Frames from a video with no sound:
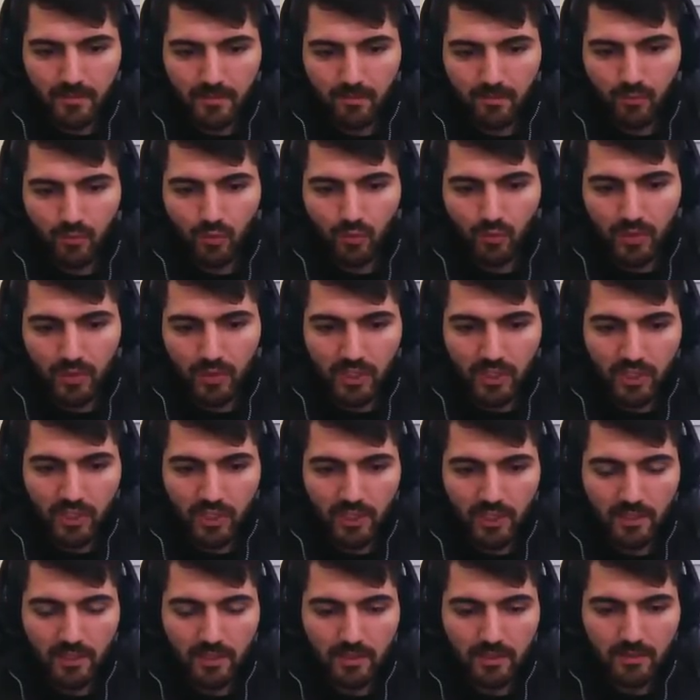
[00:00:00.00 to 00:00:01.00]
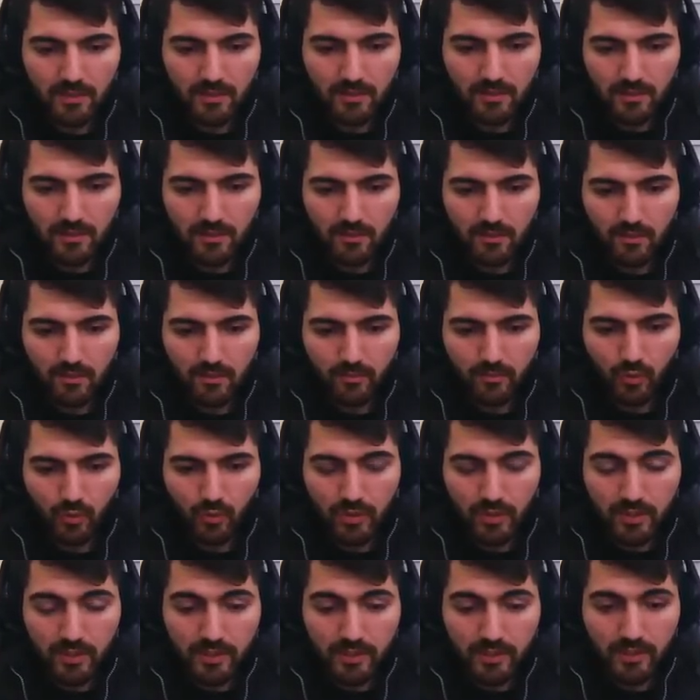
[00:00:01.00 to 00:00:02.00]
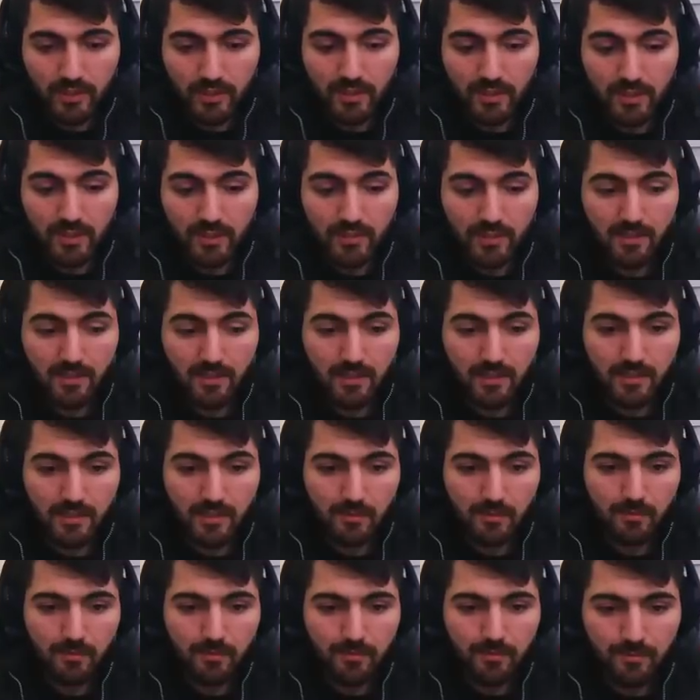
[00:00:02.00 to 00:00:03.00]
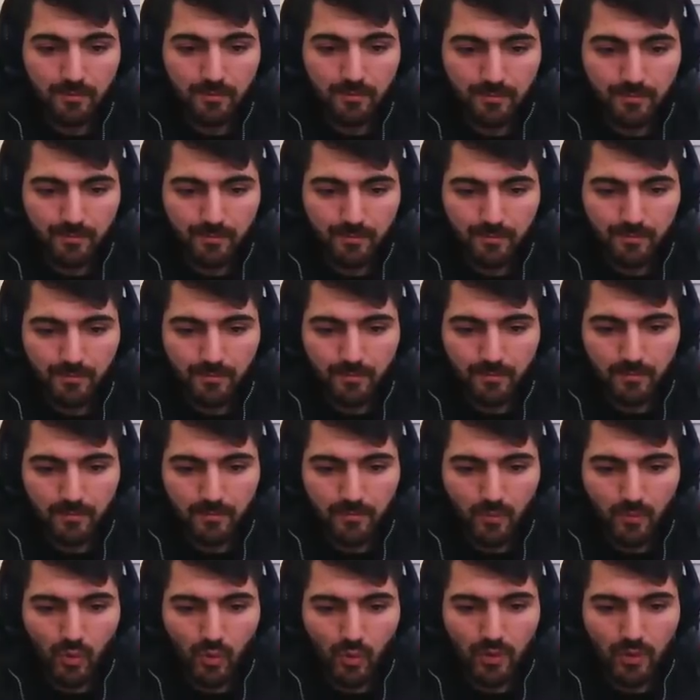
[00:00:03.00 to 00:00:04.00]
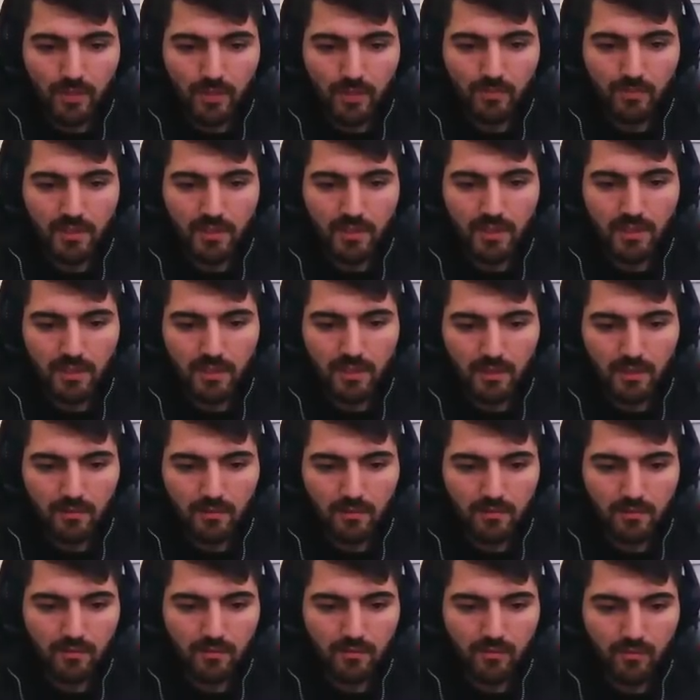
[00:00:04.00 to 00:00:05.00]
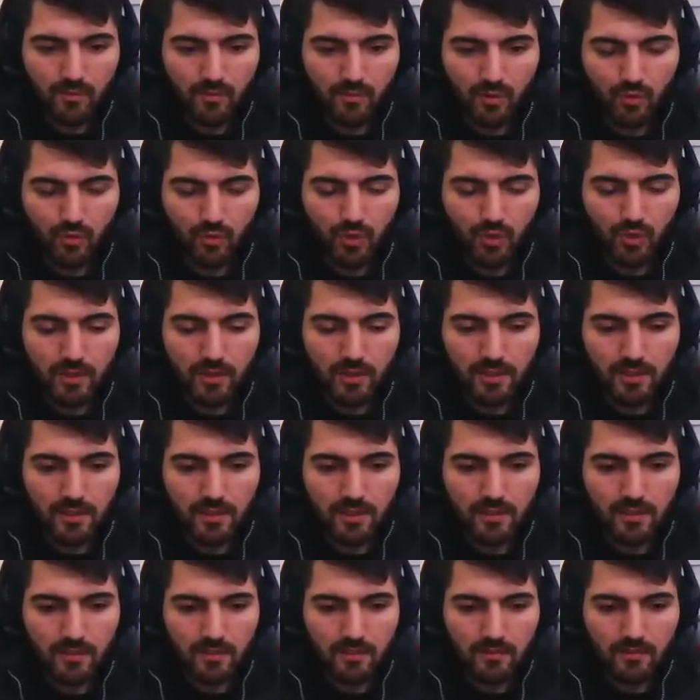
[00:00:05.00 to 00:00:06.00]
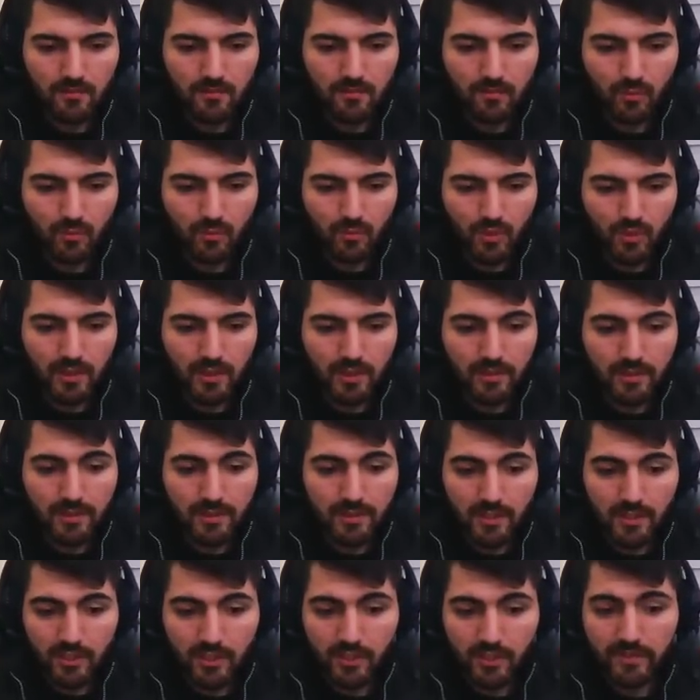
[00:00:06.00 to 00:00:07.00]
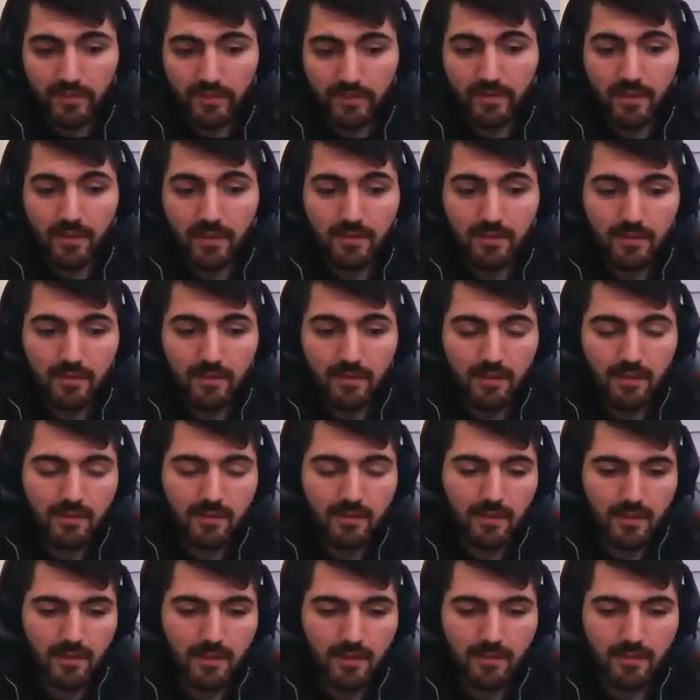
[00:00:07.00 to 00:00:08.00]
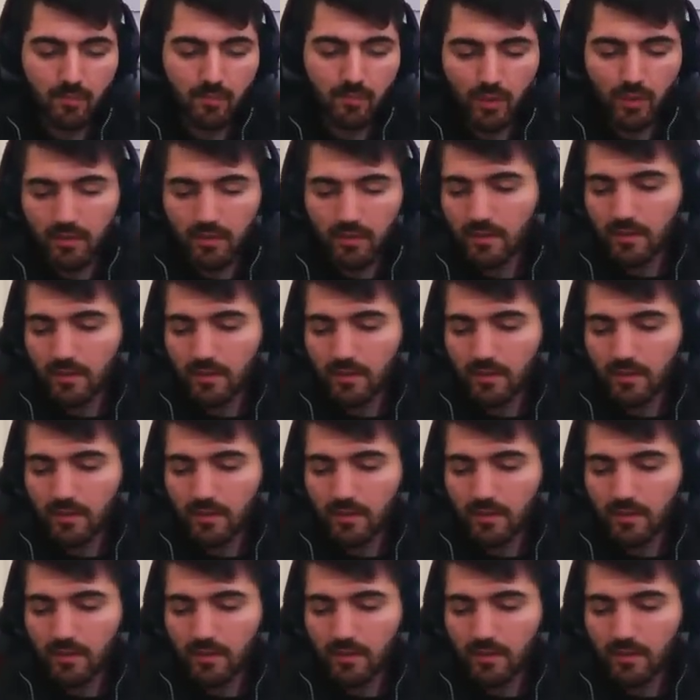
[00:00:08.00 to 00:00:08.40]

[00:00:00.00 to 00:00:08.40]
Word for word: Şu değişecek. Buna kritik kesin lazım. Bu önemli değil. Bu da 3 atak. Bu da değişecek ve 6'da 6 lazım buna.